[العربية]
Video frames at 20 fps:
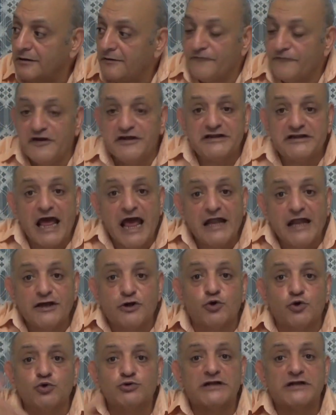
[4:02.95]
في تاني
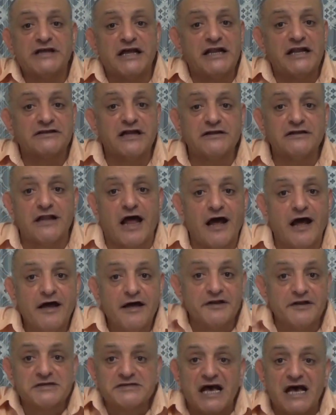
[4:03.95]
كروته تانية تطلع
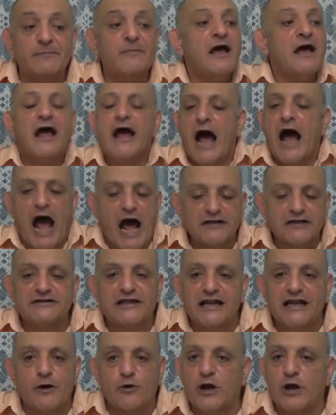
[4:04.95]
النظام
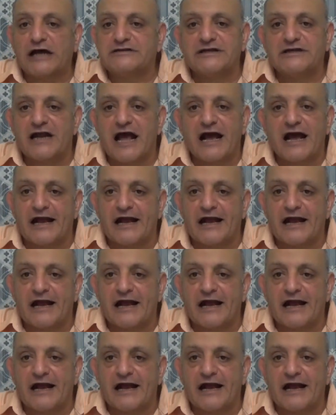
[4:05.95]
حتى لو كارت